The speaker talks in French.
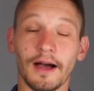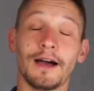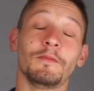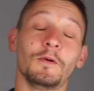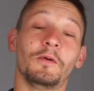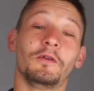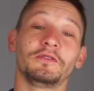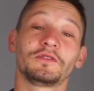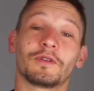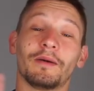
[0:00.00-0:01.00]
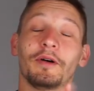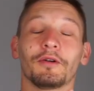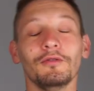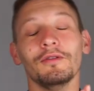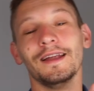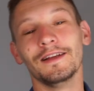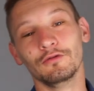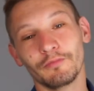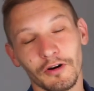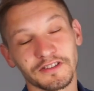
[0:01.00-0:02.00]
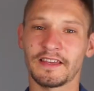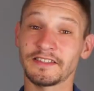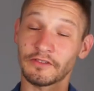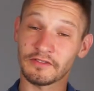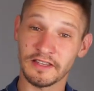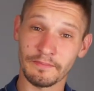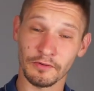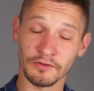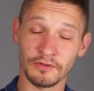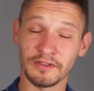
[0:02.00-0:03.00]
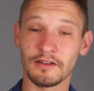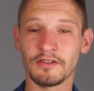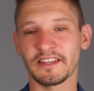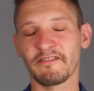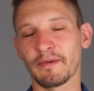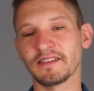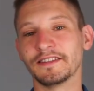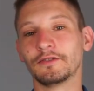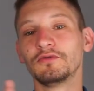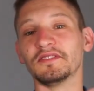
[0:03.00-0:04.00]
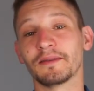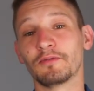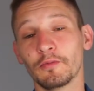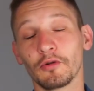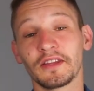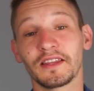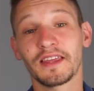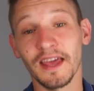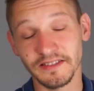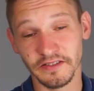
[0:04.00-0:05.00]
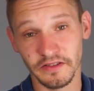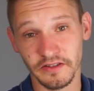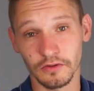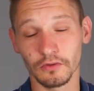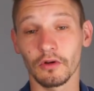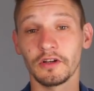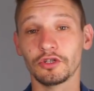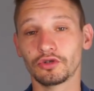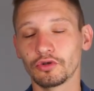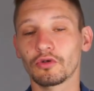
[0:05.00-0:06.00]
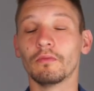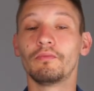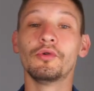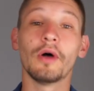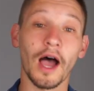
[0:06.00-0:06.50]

À un moment sont apparus les lootbox. Qu'est-ce que c'est pour ceux qui ne le savent pas C'est tout simplement des caisses qui sont dans les jeux qu'on peut